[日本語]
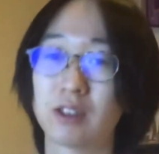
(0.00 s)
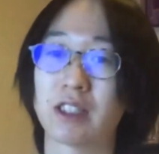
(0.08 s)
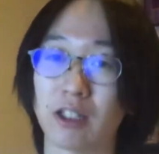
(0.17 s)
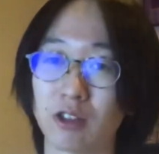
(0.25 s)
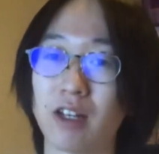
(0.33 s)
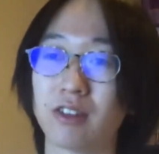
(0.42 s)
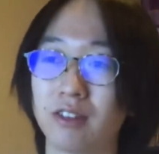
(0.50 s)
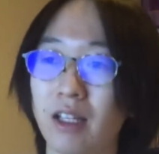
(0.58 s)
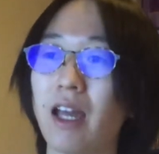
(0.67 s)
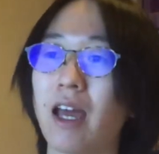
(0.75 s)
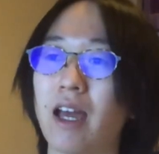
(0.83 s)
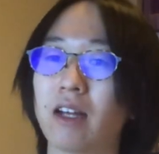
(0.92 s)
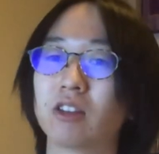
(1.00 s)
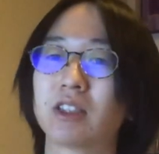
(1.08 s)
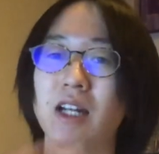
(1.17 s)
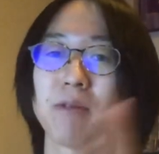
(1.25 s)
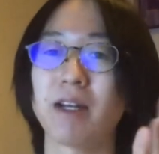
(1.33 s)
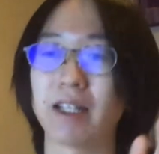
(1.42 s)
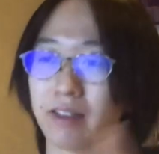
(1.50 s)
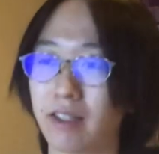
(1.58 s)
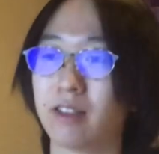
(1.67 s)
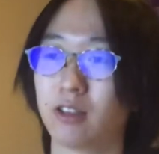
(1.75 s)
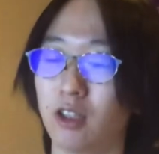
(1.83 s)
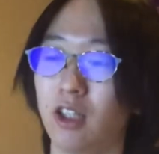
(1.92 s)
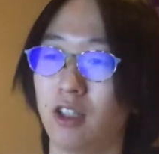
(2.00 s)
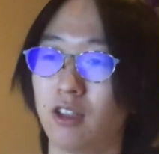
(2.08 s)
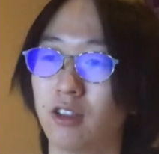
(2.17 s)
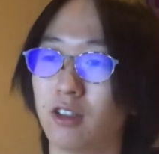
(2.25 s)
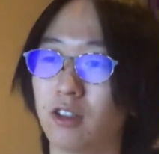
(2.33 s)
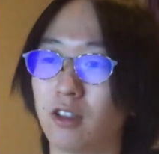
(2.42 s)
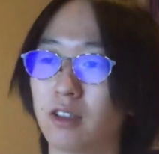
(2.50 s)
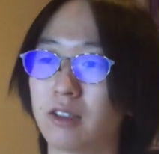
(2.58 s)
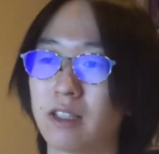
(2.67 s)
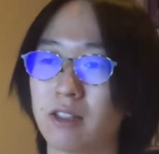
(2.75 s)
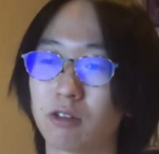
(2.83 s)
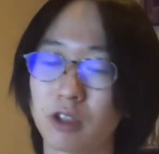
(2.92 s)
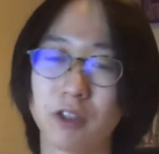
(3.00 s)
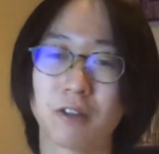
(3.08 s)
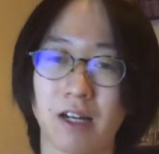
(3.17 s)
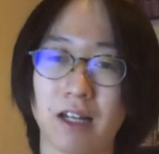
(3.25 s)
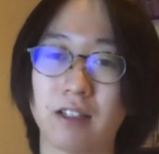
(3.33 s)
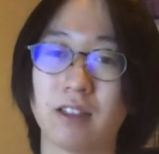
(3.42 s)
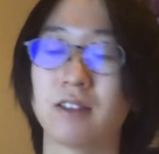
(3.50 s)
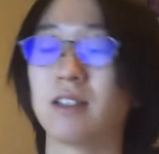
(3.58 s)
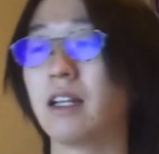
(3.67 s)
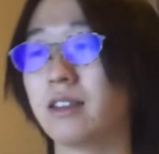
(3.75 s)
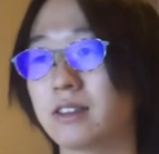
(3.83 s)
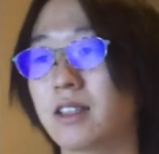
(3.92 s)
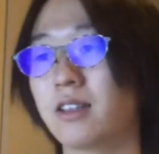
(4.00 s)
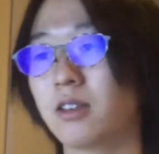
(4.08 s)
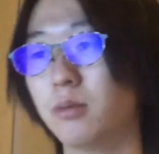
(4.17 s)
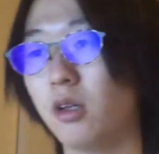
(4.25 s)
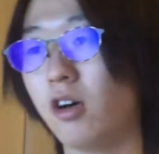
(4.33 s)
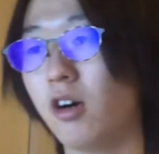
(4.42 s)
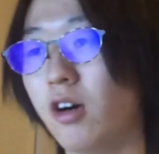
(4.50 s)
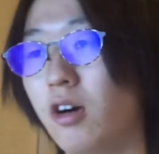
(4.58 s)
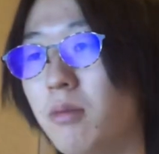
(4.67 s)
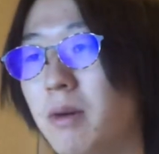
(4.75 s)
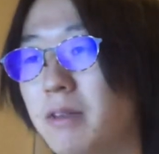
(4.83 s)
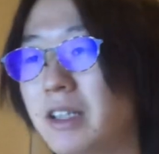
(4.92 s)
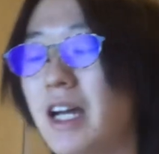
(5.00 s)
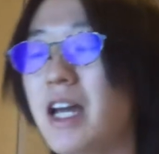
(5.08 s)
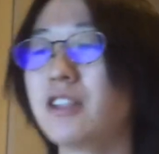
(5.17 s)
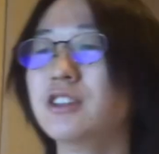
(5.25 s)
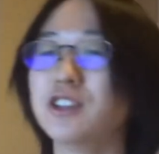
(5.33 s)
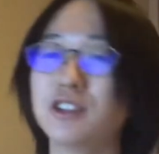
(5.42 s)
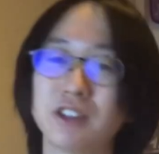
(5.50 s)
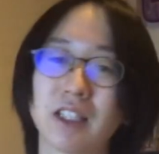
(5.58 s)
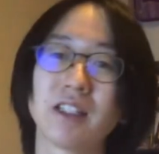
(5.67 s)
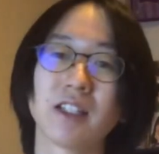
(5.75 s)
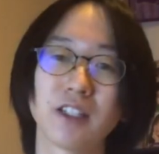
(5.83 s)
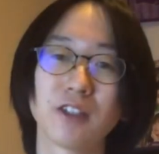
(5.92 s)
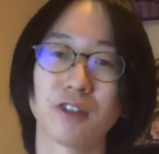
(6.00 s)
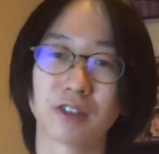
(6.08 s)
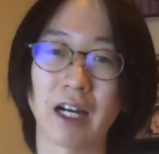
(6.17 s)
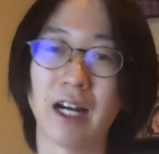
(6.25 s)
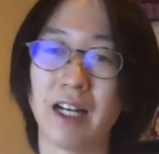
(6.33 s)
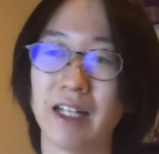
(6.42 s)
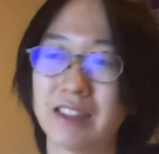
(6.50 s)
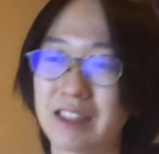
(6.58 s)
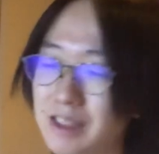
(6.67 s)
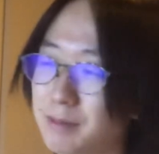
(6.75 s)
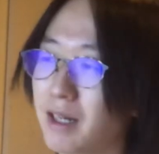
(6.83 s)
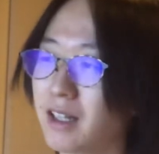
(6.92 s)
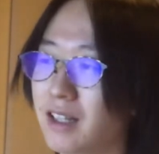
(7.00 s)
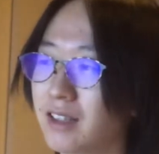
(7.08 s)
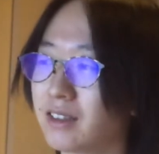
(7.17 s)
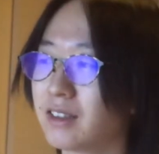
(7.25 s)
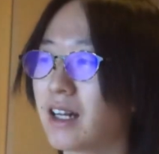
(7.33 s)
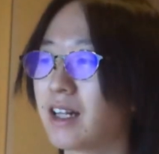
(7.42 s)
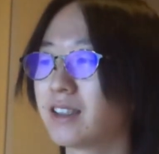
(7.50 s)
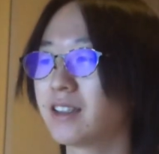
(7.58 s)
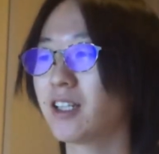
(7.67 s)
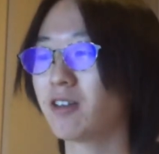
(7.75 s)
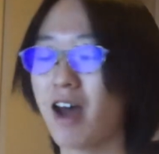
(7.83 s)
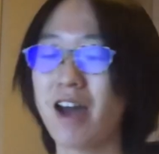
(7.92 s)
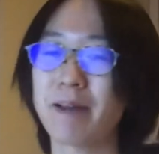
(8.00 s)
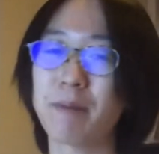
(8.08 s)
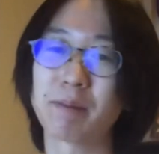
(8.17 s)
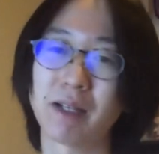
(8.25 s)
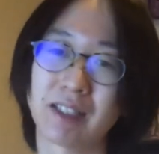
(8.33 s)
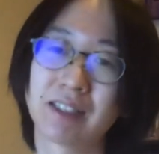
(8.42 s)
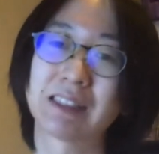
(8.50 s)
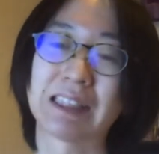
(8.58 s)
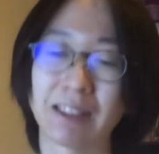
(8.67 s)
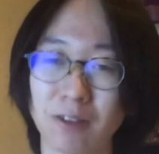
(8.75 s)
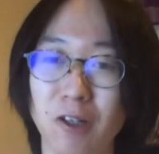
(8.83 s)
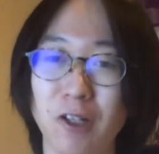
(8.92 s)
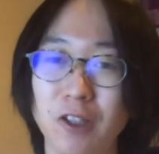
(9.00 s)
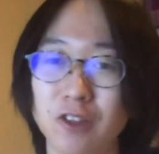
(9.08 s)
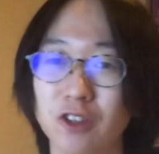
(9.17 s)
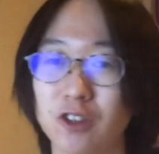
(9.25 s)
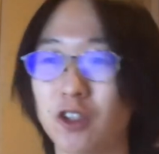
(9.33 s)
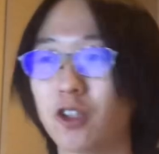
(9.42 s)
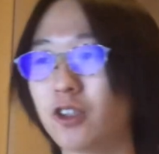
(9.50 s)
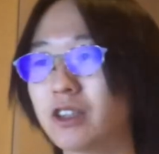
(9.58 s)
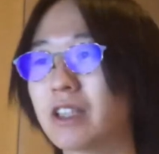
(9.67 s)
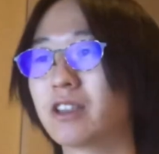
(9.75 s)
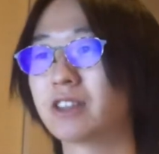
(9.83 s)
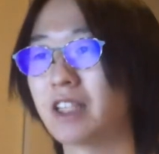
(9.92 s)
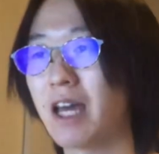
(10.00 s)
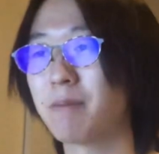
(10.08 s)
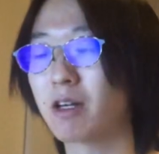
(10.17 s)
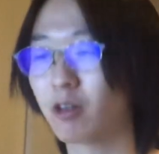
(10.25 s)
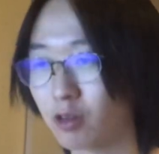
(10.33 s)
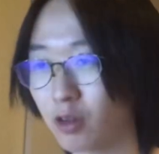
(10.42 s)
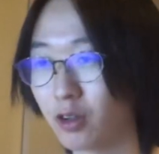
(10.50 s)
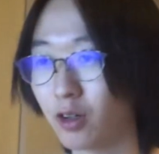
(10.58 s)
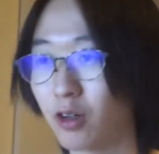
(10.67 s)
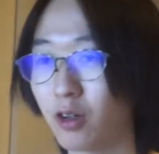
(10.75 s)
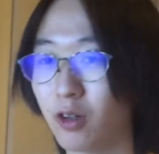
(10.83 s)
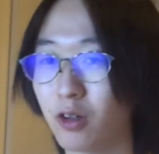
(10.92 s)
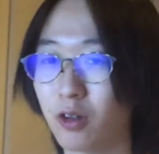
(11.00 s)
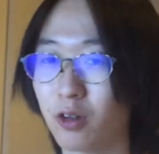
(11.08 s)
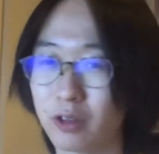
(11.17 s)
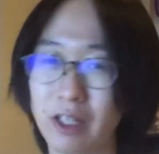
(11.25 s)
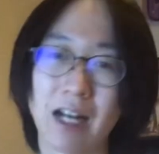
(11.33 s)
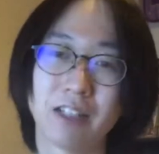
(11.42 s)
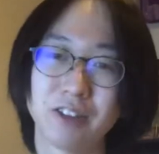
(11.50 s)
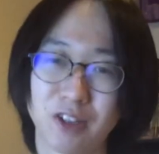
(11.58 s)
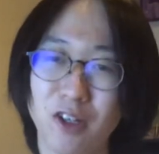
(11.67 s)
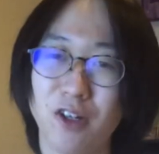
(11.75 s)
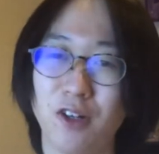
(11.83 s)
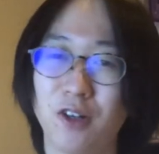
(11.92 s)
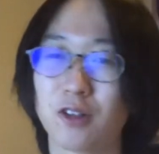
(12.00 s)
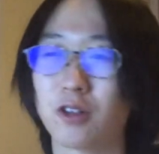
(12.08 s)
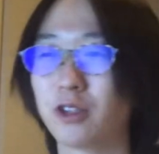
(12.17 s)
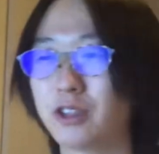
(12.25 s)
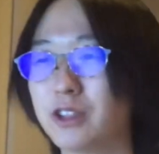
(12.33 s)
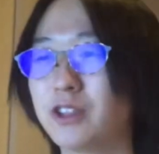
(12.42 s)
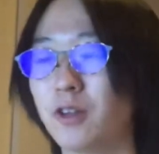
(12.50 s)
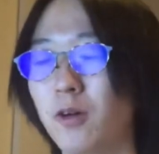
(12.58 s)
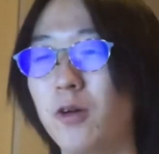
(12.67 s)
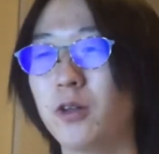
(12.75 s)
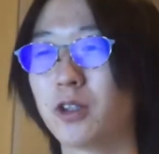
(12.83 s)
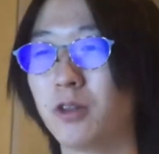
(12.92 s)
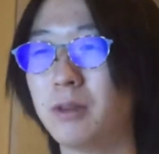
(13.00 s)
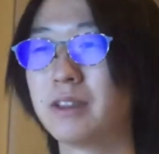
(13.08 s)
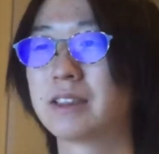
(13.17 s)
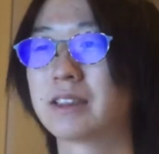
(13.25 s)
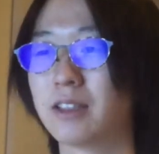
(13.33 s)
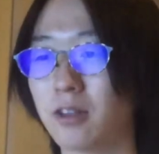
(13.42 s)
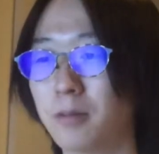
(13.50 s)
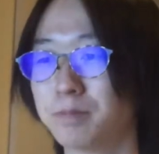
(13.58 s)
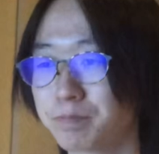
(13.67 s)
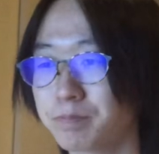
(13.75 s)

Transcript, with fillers: チケットあるんでご期せればやらないとで残り4日間なんですけれども、まあ、僕が優先的にというか一番狙ってきてるのはやっぱり真夏さんの卒業コンサートですねまあここを狙う人ここ行く人多いと思うんですけど